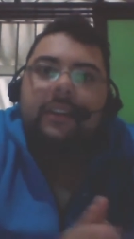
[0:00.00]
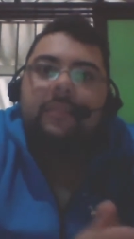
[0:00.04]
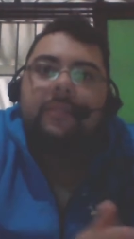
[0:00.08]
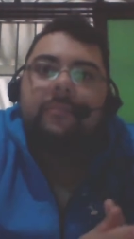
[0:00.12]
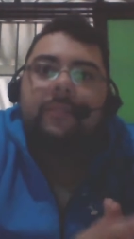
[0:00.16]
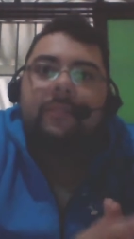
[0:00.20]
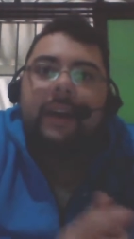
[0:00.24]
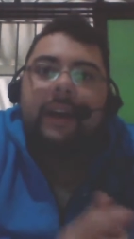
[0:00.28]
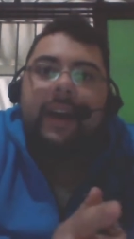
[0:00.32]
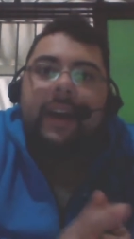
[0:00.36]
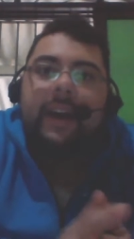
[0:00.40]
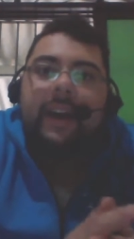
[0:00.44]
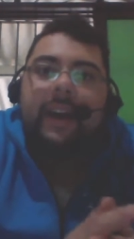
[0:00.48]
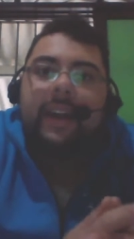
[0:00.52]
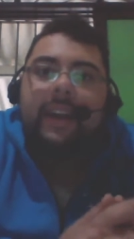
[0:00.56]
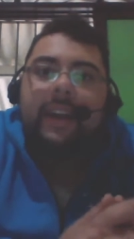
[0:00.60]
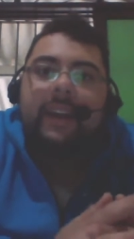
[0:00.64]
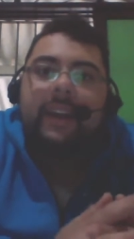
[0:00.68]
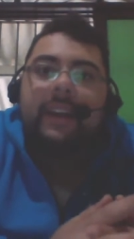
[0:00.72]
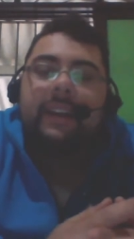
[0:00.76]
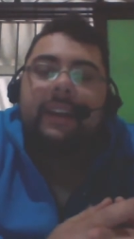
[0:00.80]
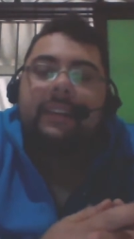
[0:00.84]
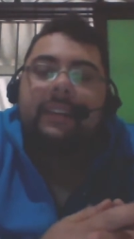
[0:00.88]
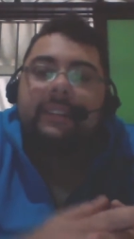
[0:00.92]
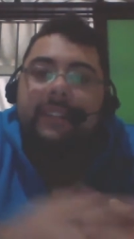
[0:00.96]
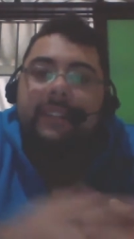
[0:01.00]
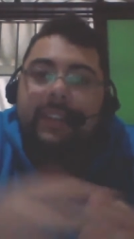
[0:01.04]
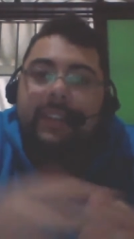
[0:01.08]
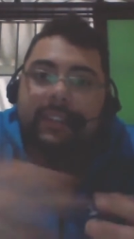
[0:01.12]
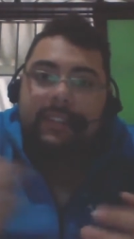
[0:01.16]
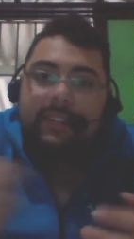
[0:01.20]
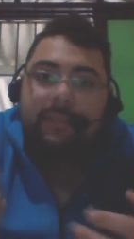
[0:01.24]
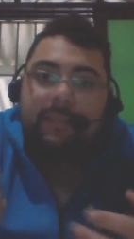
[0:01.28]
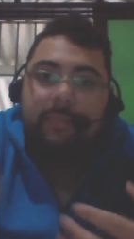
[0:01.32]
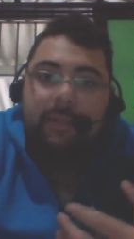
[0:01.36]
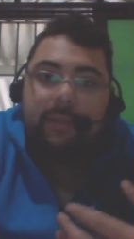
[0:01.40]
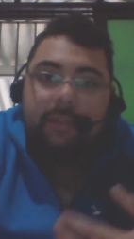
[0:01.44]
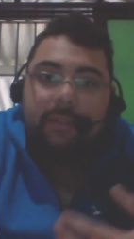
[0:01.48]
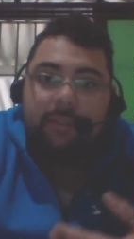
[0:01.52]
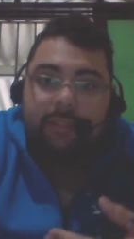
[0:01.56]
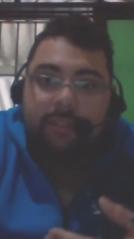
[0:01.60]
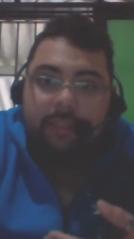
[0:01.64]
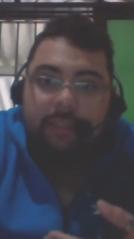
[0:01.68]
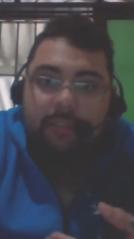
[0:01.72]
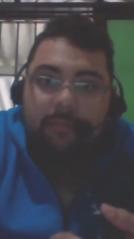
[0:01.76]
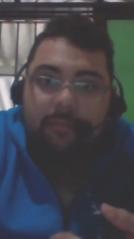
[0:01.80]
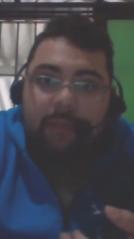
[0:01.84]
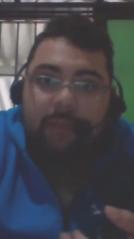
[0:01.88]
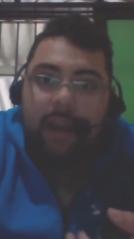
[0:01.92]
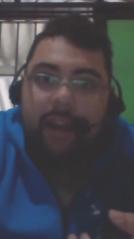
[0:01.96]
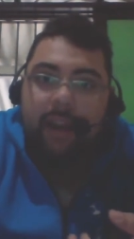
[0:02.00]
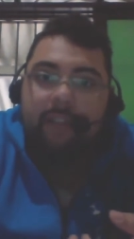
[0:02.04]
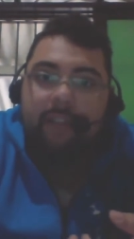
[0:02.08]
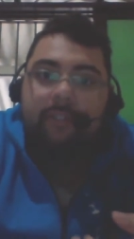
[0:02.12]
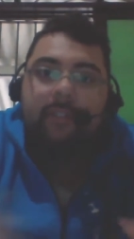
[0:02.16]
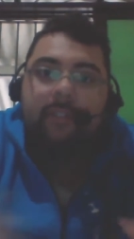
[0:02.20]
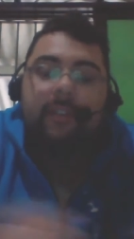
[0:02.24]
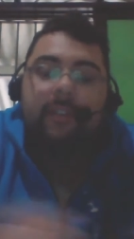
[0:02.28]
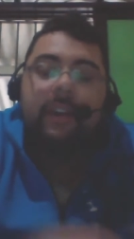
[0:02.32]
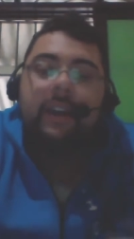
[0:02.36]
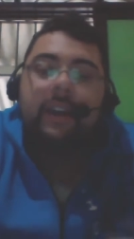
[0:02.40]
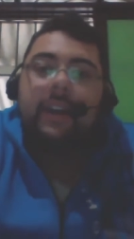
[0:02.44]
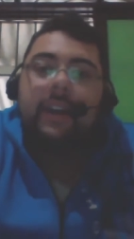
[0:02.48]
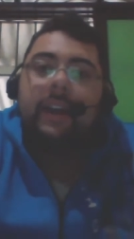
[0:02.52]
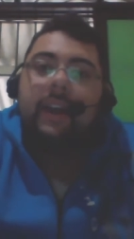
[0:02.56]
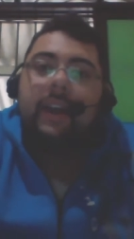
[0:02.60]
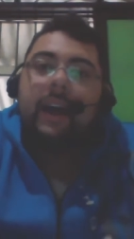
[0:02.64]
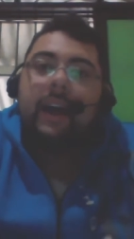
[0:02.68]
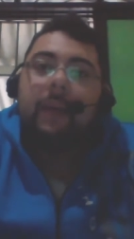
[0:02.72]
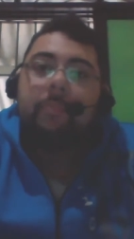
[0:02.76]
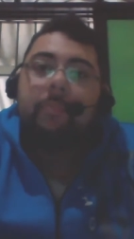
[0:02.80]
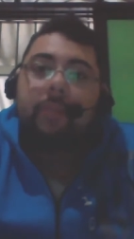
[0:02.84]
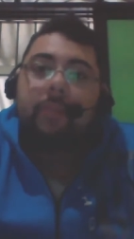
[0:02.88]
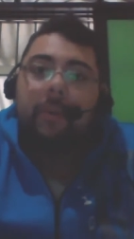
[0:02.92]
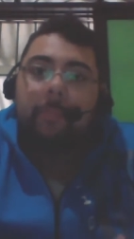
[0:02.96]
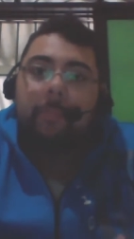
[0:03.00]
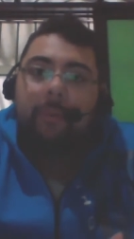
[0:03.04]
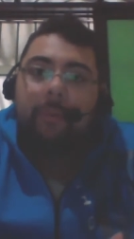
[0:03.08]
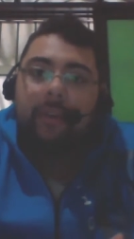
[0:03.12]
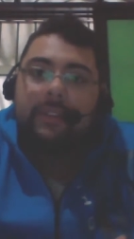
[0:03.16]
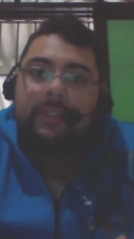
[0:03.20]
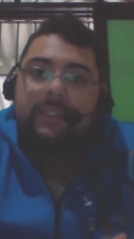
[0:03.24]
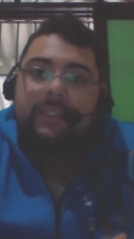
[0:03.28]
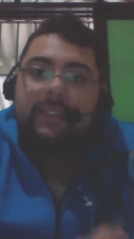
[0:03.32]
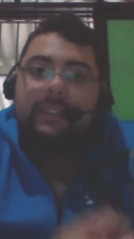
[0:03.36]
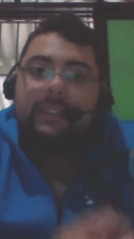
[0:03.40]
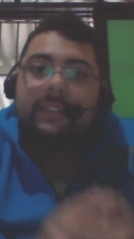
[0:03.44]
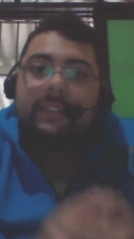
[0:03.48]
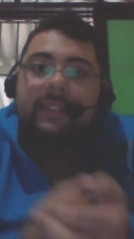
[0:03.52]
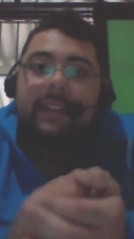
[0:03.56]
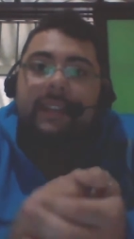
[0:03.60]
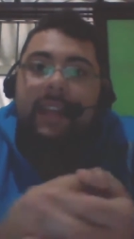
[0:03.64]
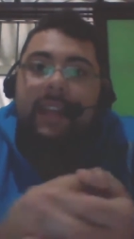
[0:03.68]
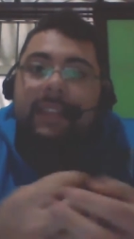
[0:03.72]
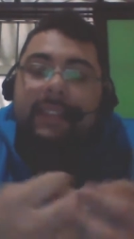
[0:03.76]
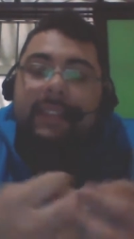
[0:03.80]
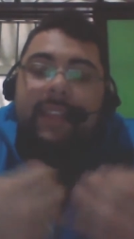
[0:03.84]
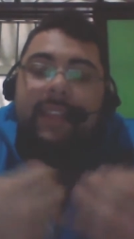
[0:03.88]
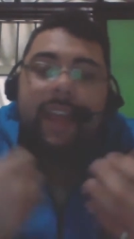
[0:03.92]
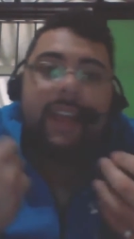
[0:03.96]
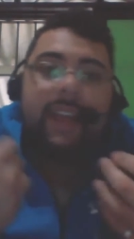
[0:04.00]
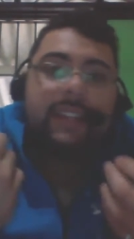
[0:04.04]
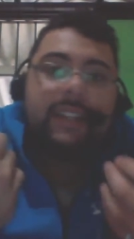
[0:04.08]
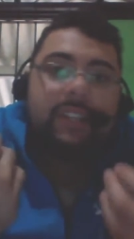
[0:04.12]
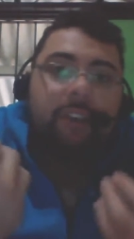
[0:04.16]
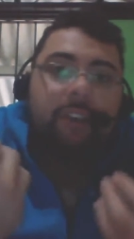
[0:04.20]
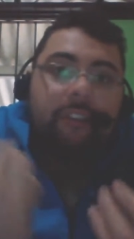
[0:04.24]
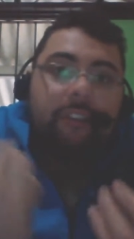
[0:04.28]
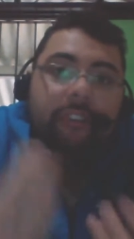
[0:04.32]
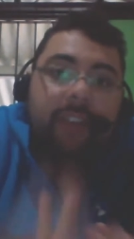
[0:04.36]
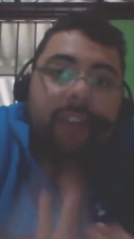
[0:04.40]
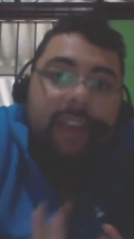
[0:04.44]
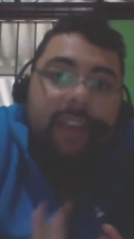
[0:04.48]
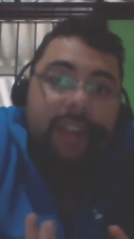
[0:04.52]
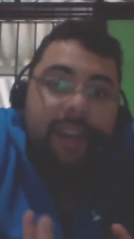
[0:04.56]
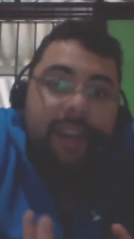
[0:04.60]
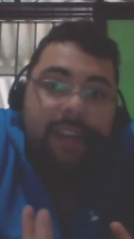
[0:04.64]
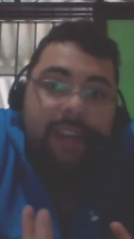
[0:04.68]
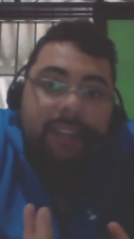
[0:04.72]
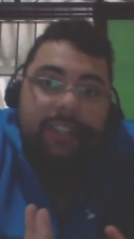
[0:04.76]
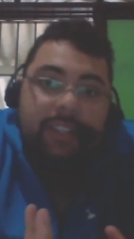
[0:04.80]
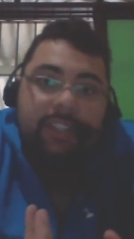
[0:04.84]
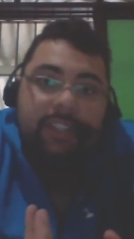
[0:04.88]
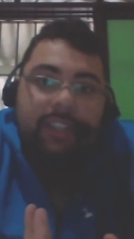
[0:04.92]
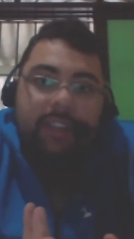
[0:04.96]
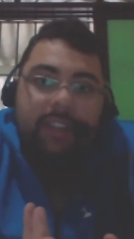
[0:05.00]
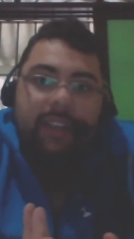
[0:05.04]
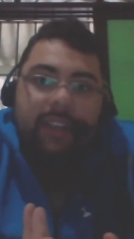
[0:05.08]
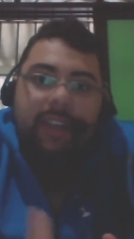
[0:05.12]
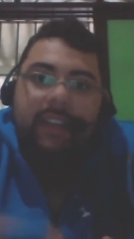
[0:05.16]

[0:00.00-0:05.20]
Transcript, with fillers: Mas esse pelo selo Marvel, a proposta até é diferente.